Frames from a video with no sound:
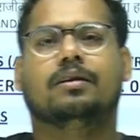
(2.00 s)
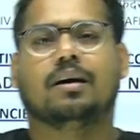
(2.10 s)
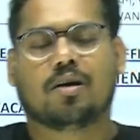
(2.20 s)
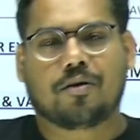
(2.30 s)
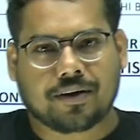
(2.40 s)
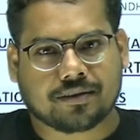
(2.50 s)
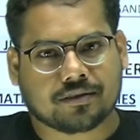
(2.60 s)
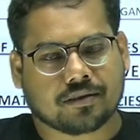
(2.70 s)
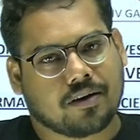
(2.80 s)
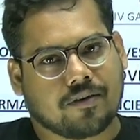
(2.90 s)
हेलो एवरीवन
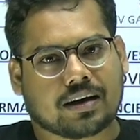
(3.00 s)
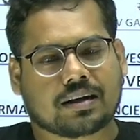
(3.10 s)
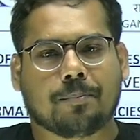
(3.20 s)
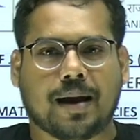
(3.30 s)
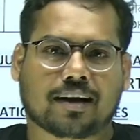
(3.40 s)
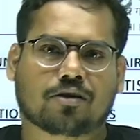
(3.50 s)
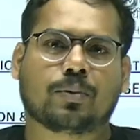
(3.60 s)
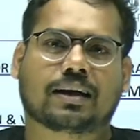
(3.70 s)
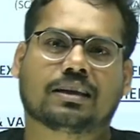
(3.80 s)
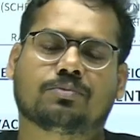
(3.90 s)
वेलकम बैक टू
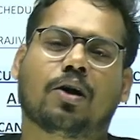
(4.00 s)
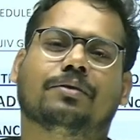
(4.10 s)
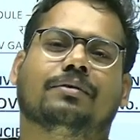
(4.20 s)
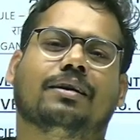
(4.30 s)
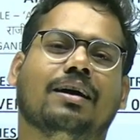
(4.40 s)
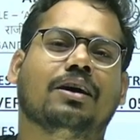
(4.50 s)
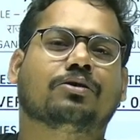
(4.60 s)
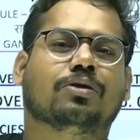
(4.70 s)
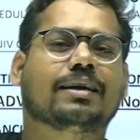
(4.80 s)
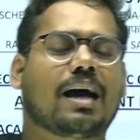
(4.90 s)
प्रैक्टिस मॉक
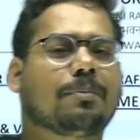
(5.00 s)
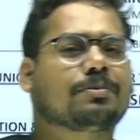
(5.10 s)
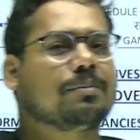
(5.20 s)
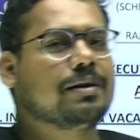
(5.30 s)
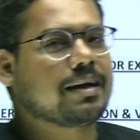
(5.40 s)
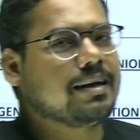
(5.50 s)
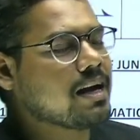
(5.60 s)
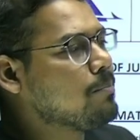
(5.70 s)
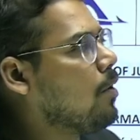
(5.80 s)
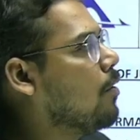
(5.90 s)
सो गाइज आप सभी के लिए
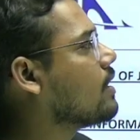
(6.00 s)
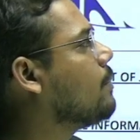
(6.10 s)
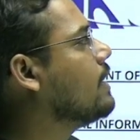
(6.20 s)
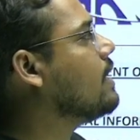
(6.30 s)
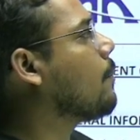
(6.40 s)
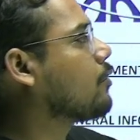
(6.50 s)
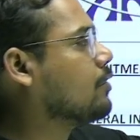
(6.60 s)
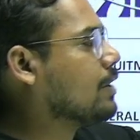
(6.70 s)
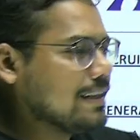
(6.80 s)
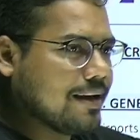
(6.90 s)
एक बहुत ही बड़ी
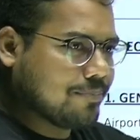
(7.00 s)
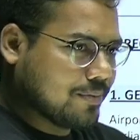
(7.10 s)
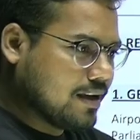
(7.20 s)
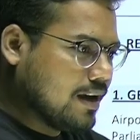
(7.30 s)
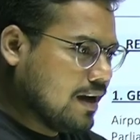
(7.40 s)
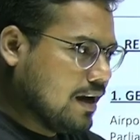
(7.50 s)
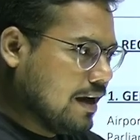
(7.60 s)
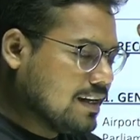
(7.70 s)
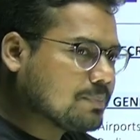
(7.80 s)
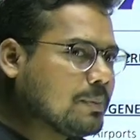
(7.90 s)
अपॉर्चुनिटी है
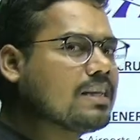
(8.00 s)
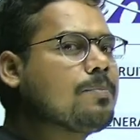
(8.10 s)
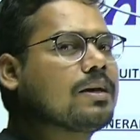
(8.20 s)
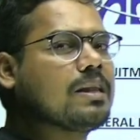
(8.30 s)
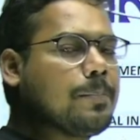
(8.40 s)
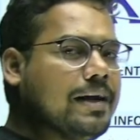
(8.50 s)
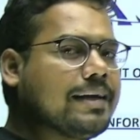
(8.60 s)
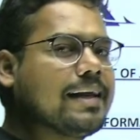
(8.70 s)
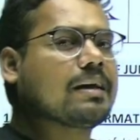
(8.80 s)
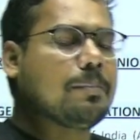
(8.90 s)
स्पेशली पढ़ते बी
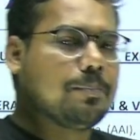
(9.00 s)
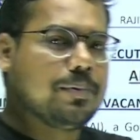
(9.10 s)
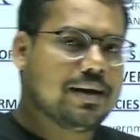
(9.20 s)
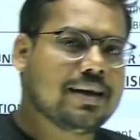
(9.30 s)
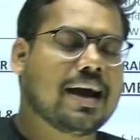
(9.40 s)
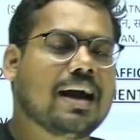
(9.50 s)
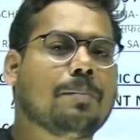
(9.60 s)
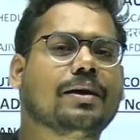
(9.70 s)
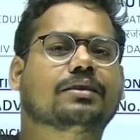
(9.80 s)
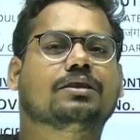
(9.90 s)
टेक बीई एंड
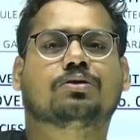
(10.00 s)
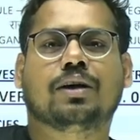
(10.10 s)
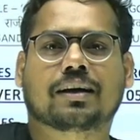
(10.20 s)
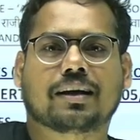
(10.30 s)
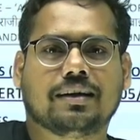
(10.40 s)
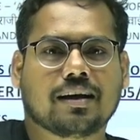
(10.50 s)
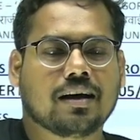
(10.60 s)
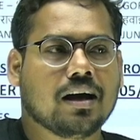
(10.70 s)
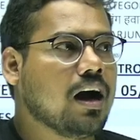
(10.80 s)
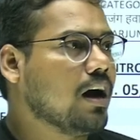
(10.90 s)
बी एस सी स्टूडेंट के लिए
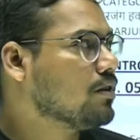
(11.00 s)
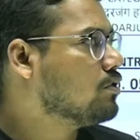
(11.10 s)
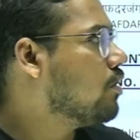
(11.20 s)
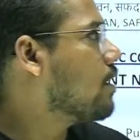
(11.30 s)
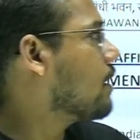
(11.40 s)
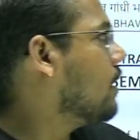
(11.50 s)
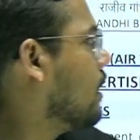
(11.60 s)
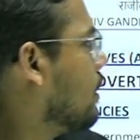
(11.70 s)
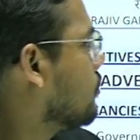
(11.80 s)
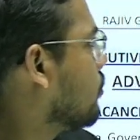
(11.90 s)
जो लोग
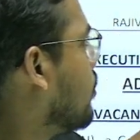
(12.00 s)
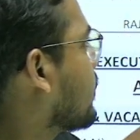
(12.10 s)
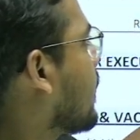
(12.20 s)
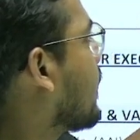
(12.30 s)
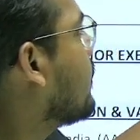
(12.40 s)
जो लोग क्या कर